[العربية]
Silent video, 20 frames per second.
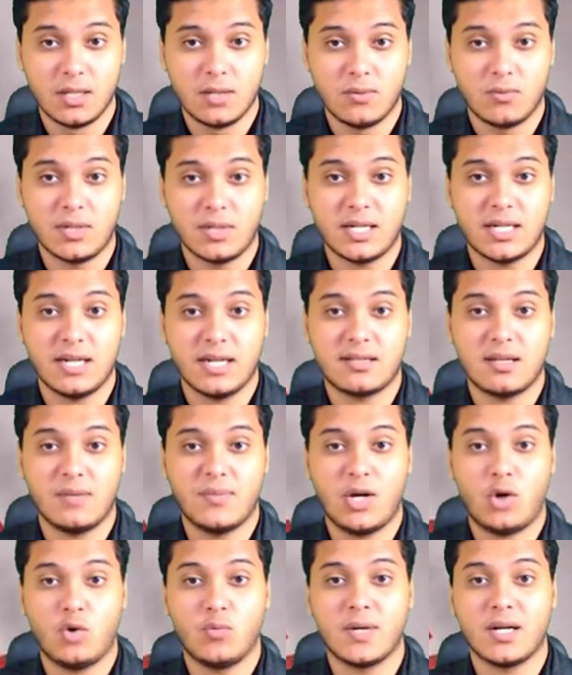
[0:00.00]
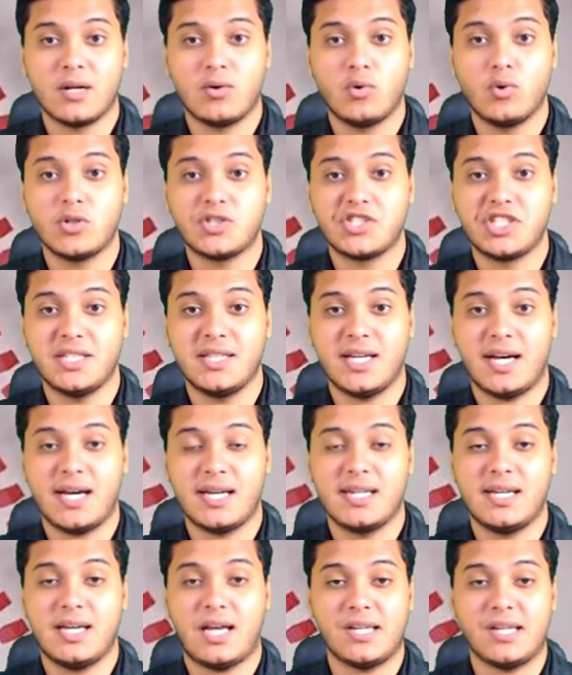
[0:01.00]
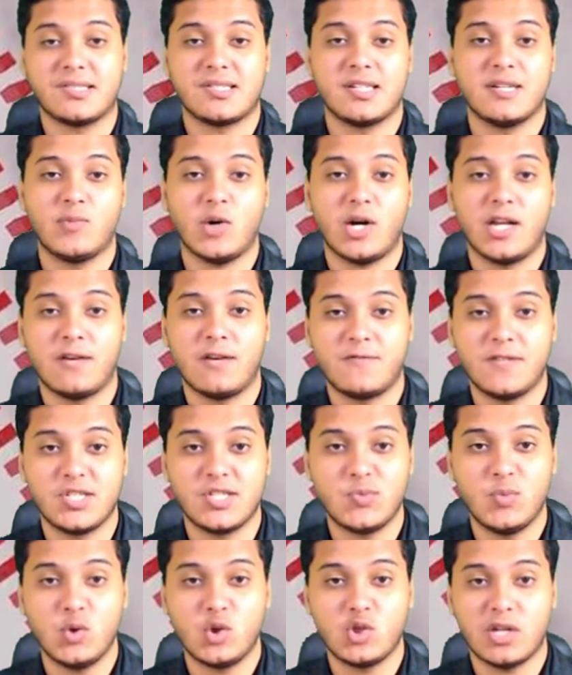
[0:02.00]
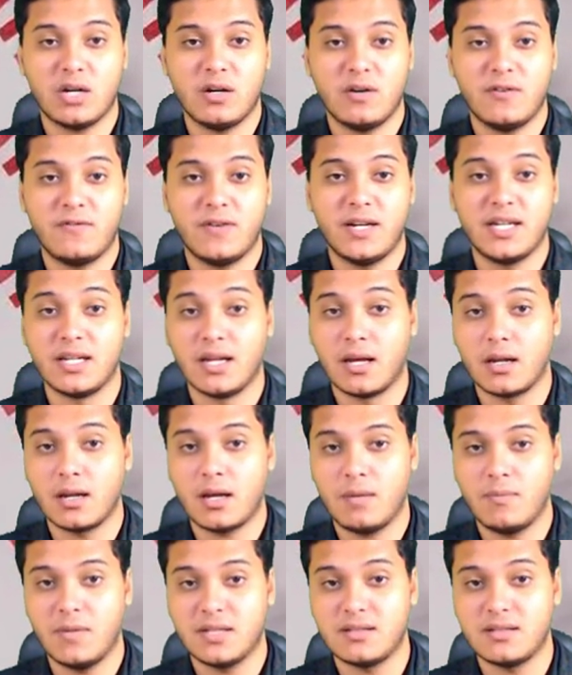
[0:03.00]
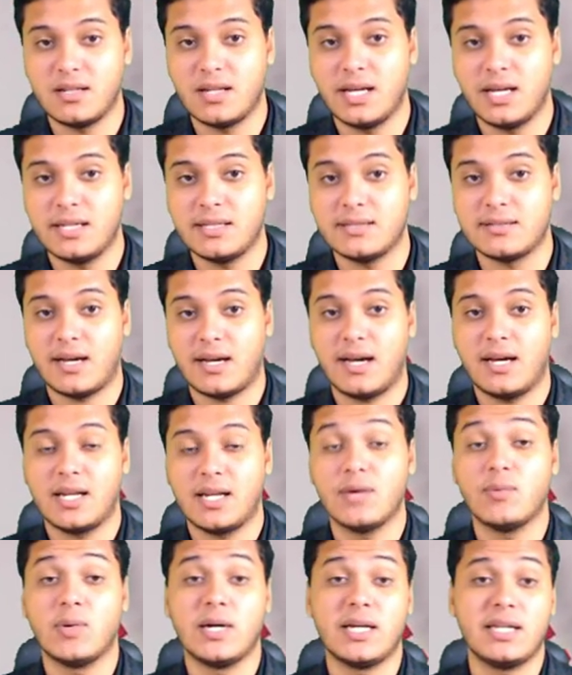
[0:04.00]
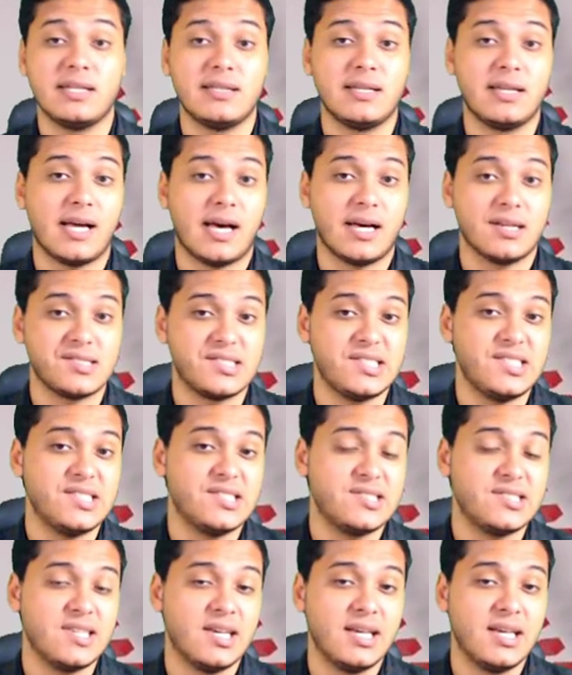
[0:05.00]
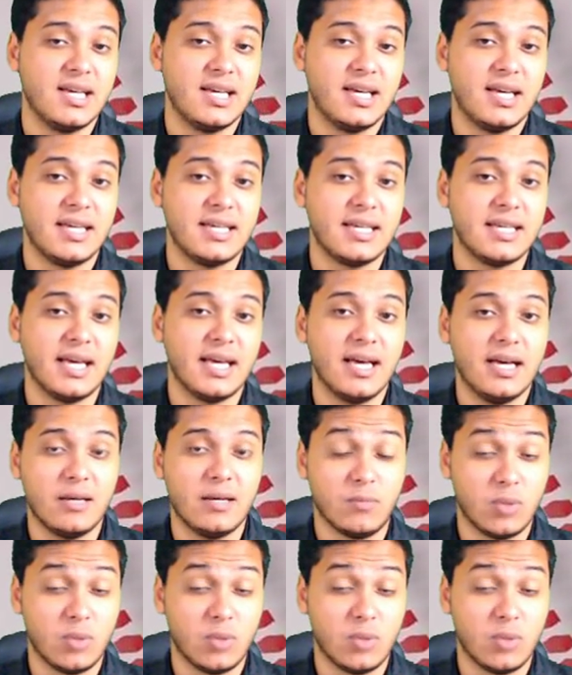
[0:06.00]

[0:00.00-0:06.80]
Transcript: وكتب عمر خورشد على حسابه على فيسبوك توفى إلى رحمة الله تعالى والدي العزيز إيهاب